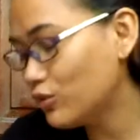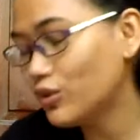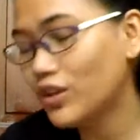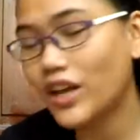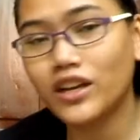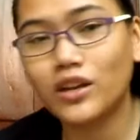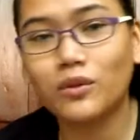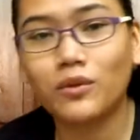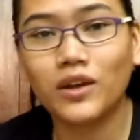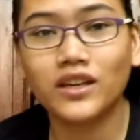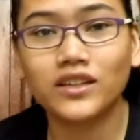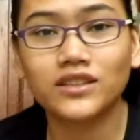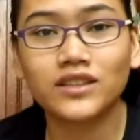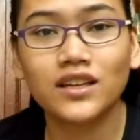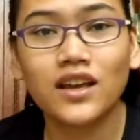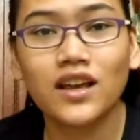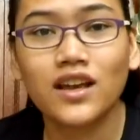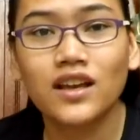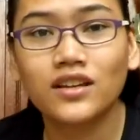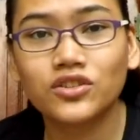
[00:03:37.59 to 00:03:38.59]
food anyways,
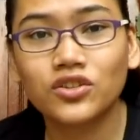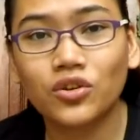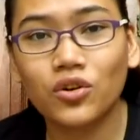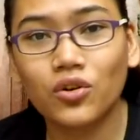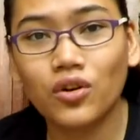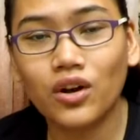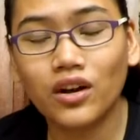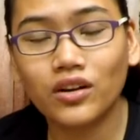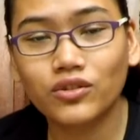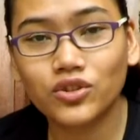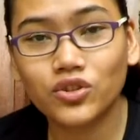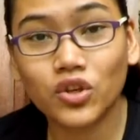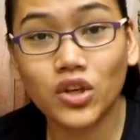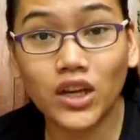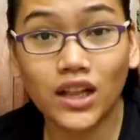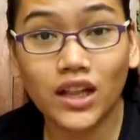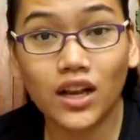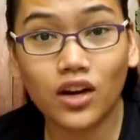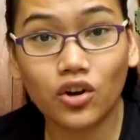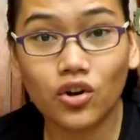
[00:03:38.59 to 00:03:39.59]
so ang gusto
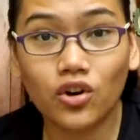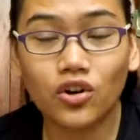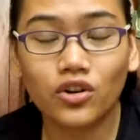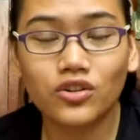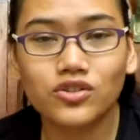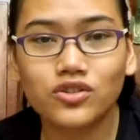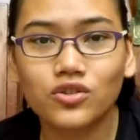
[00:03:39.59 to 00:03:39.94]
niya laro.